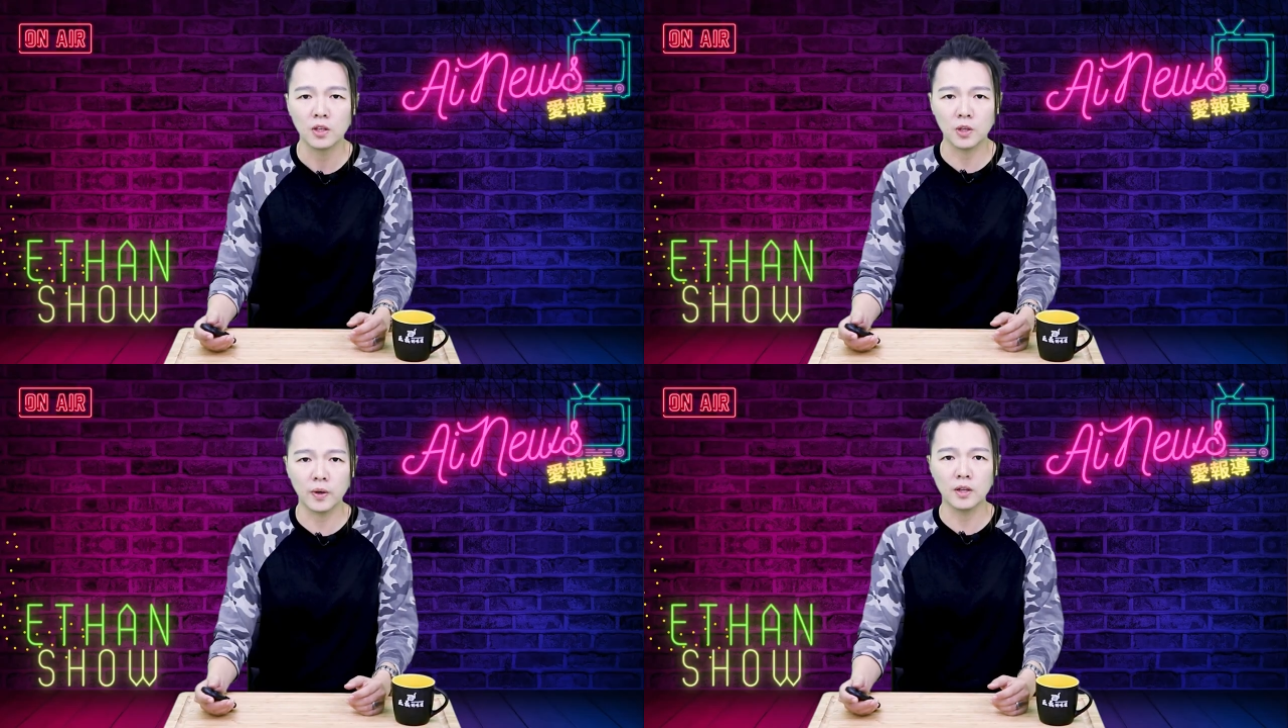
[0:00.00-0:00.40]

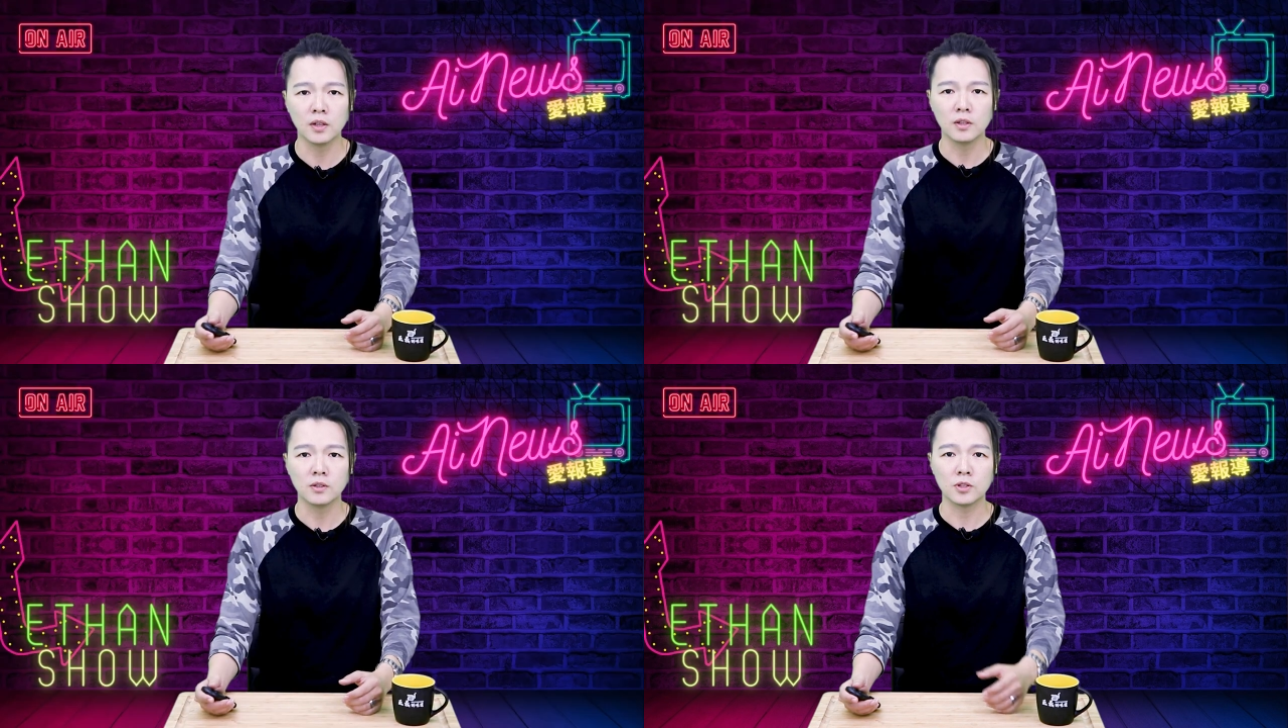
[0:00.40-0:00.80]
因为
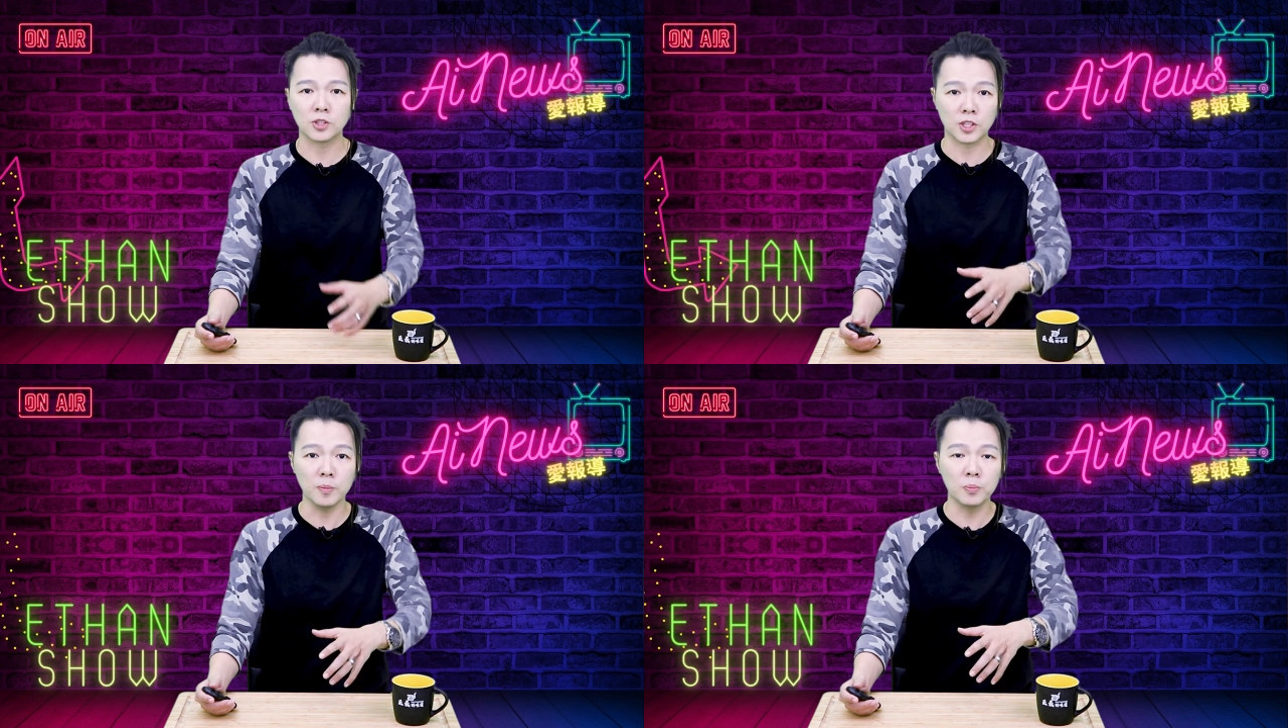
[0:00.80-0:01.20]

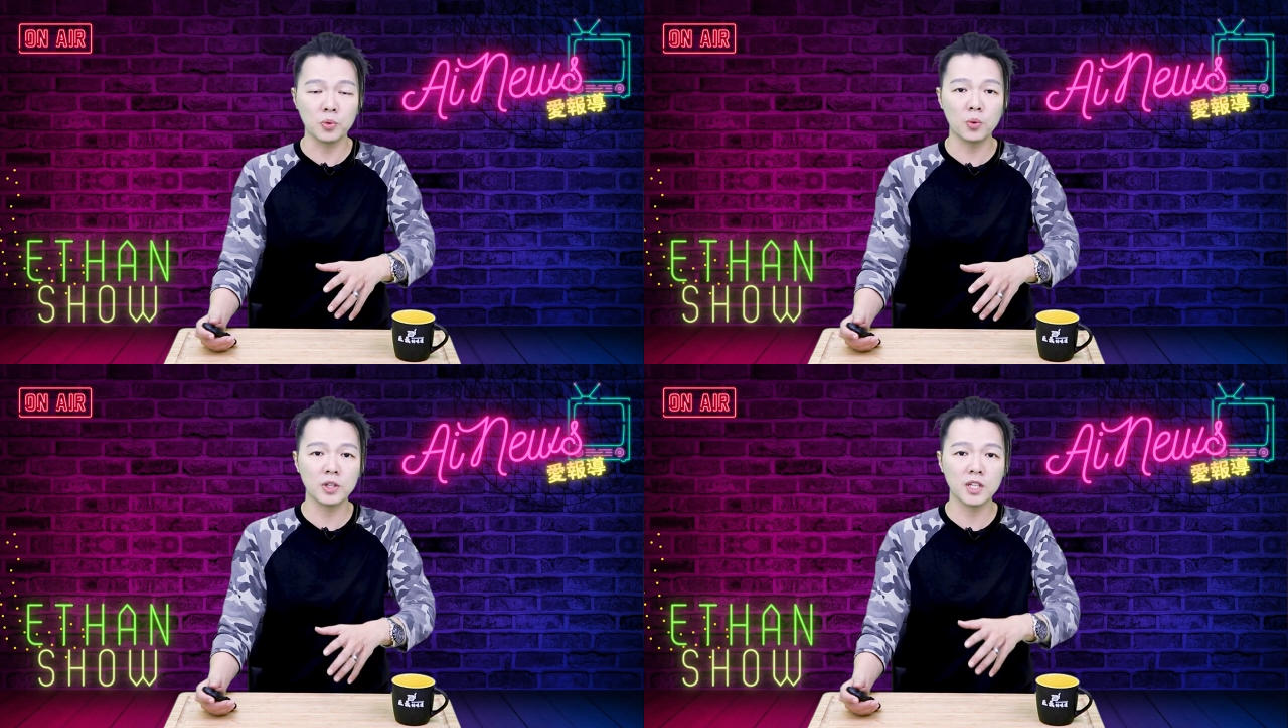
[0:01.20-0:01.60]
神
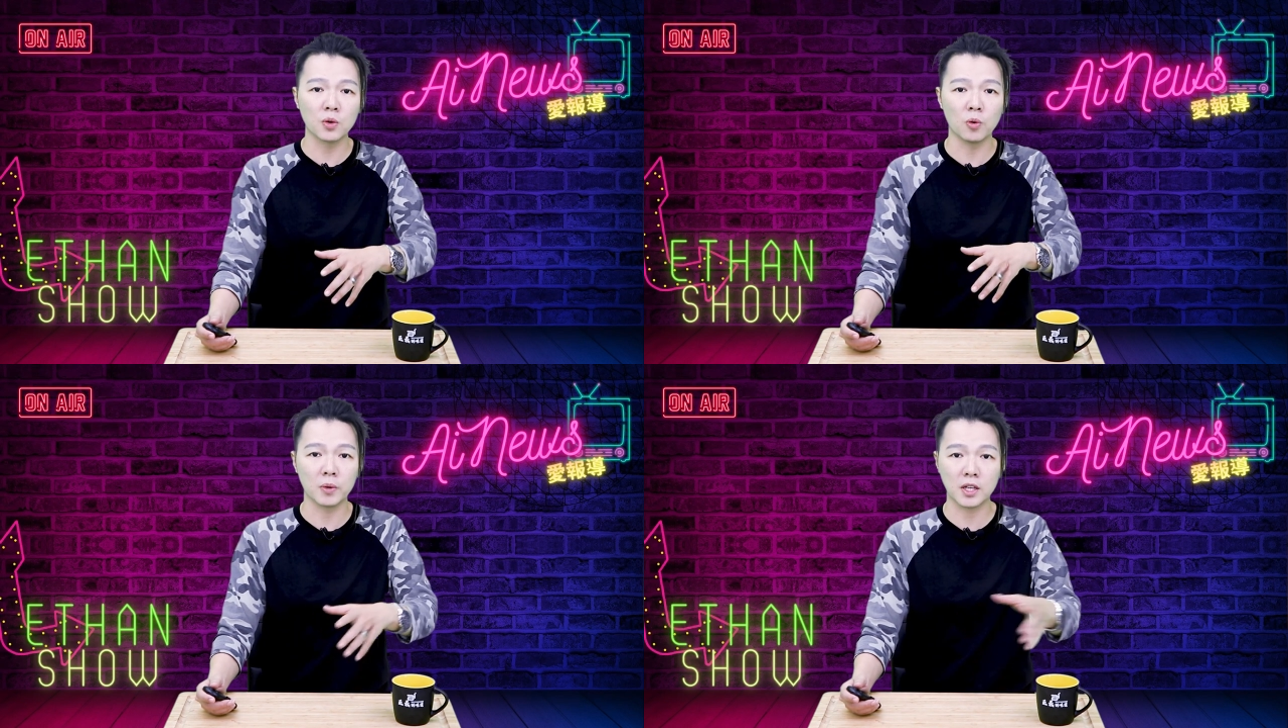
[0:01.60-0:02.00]
不会
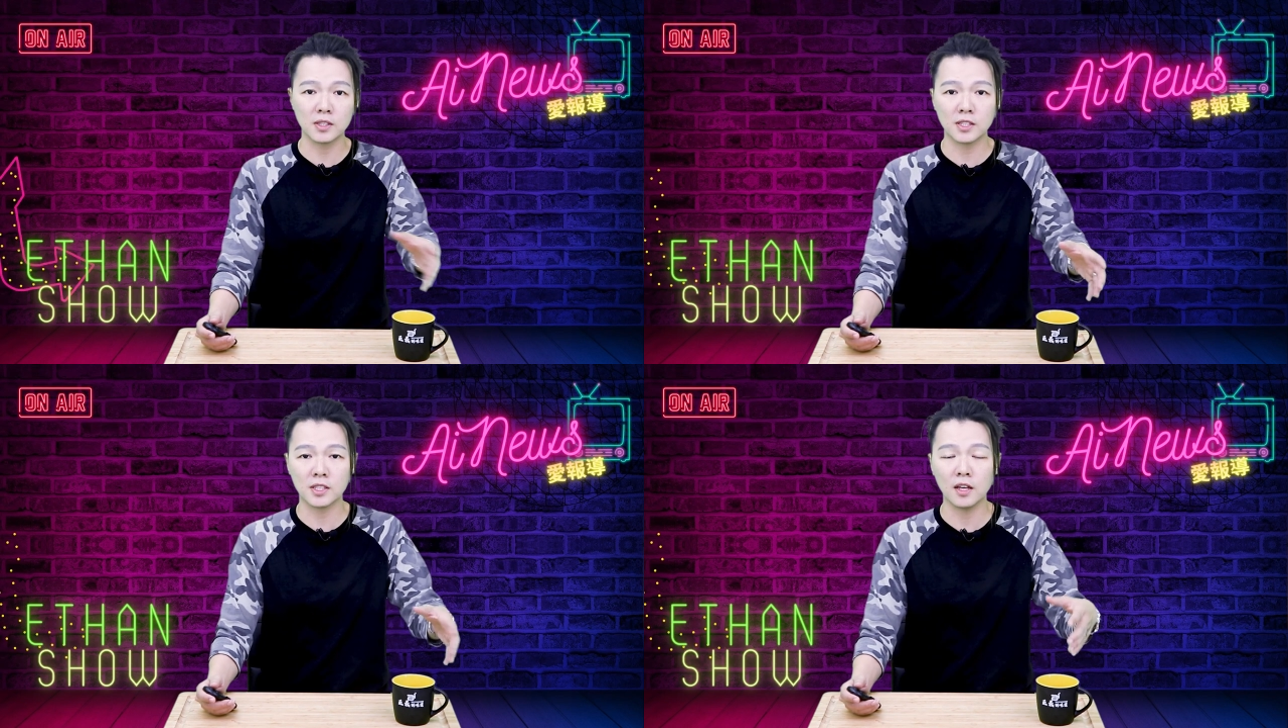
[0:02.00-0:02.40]
让我们跟
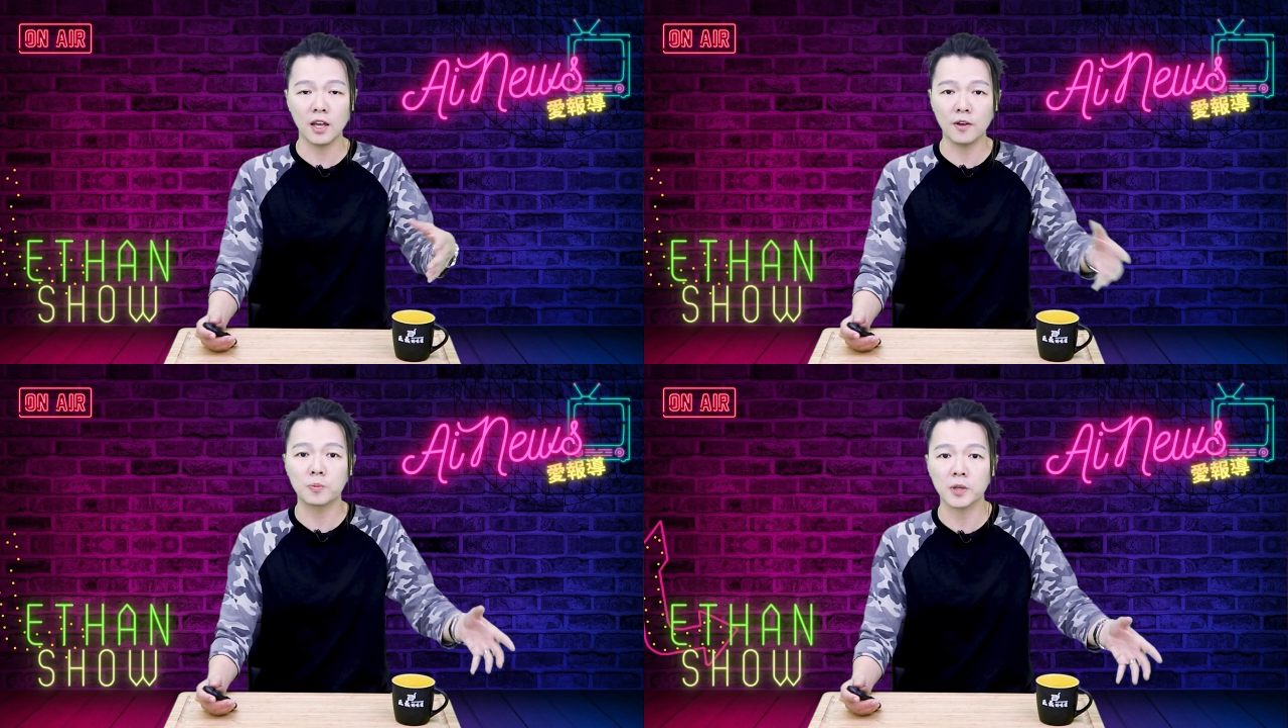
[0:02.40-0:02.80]
这些
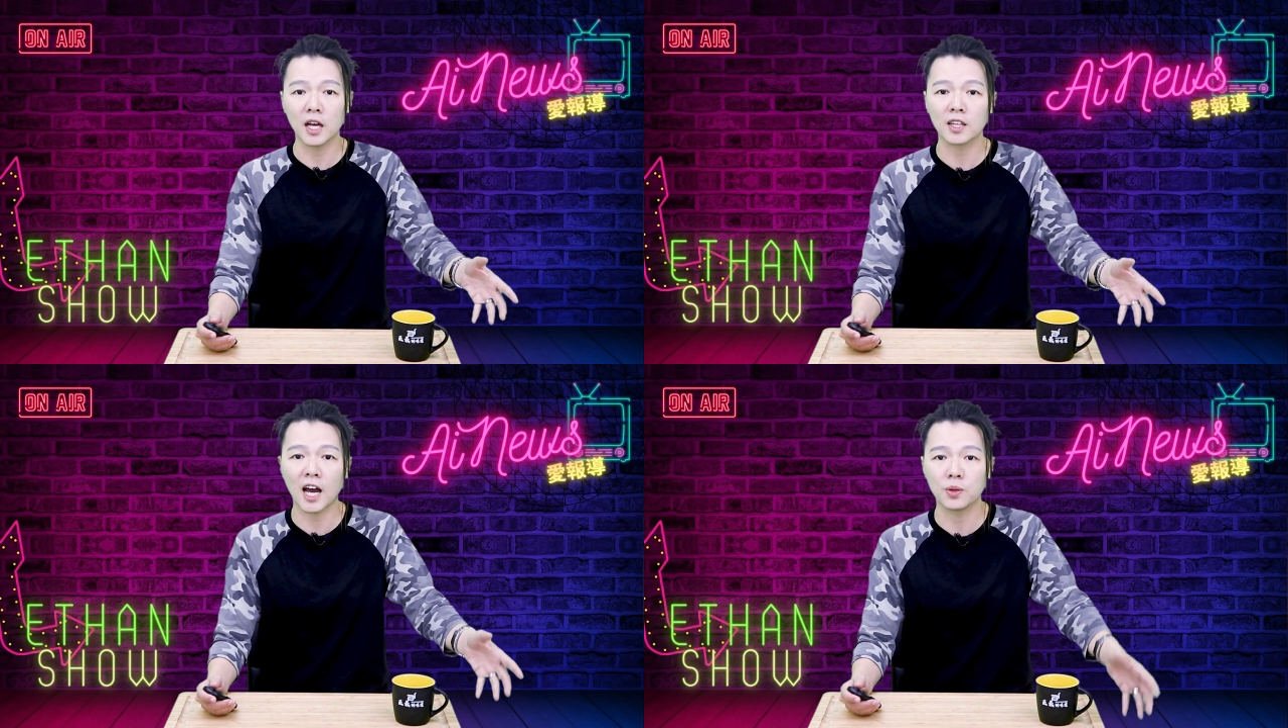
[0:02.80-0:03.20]

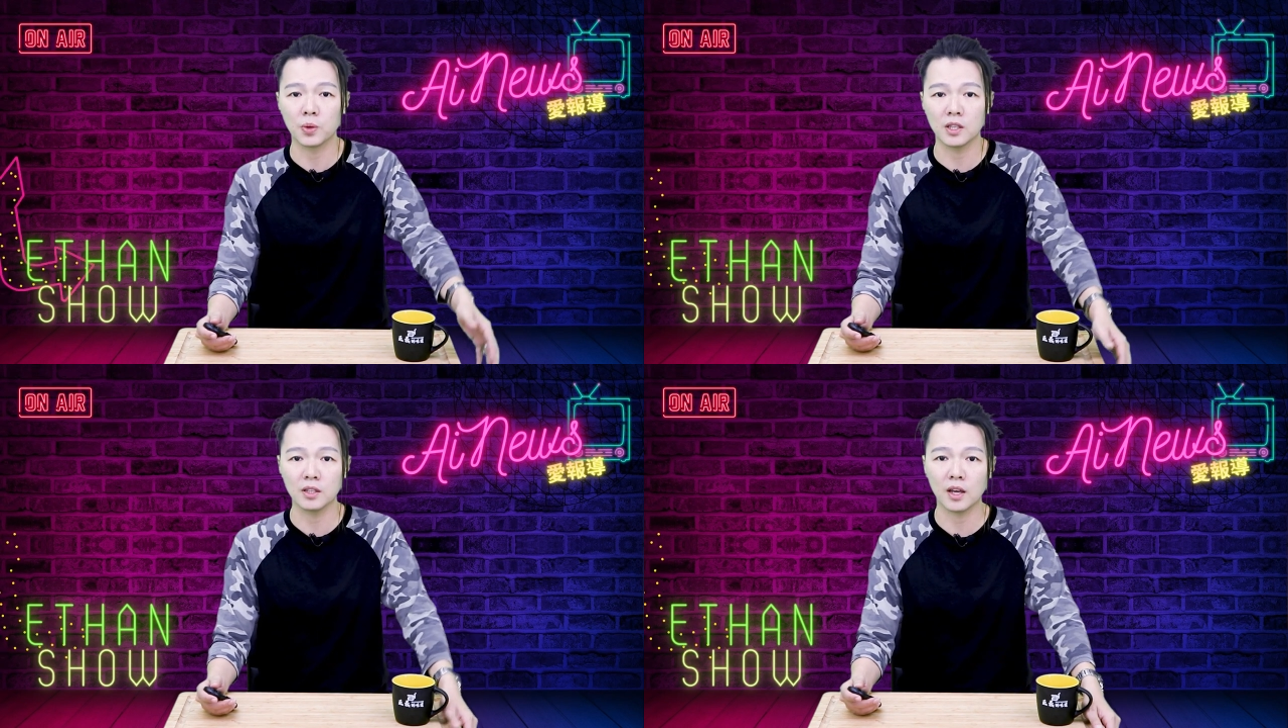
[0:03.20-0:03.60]
FBI 探
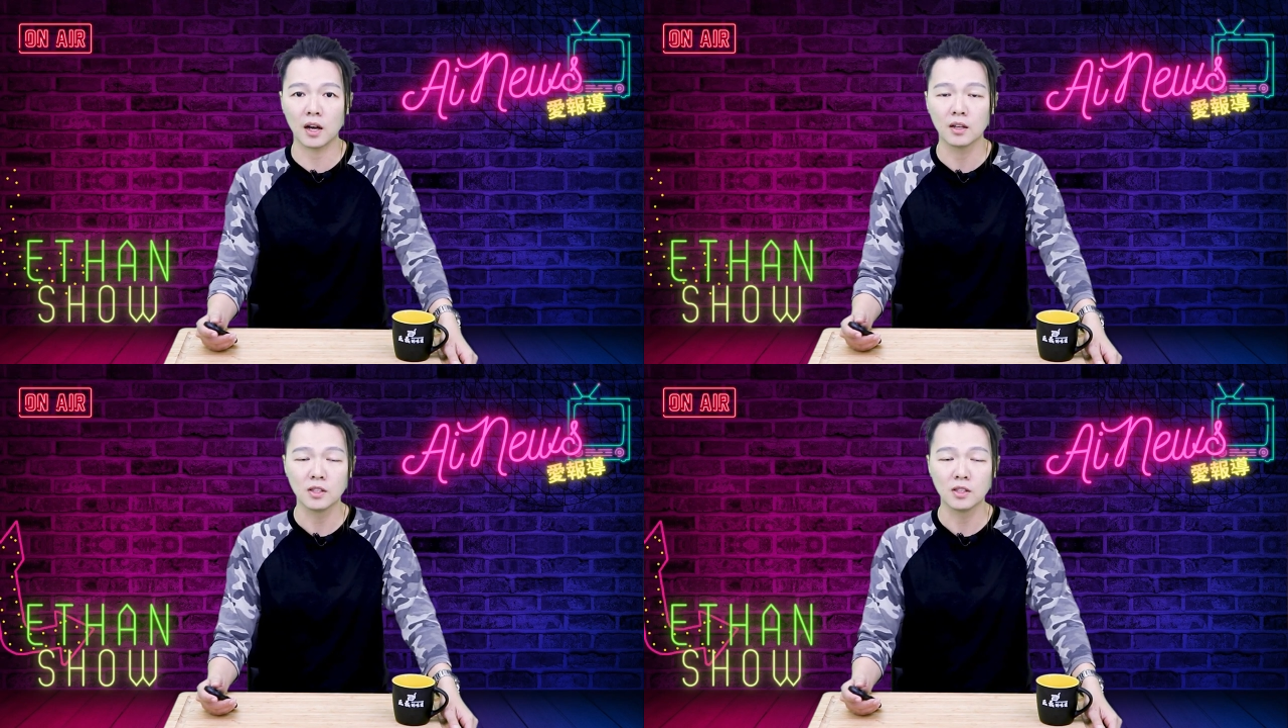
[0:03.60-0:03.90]
员一样，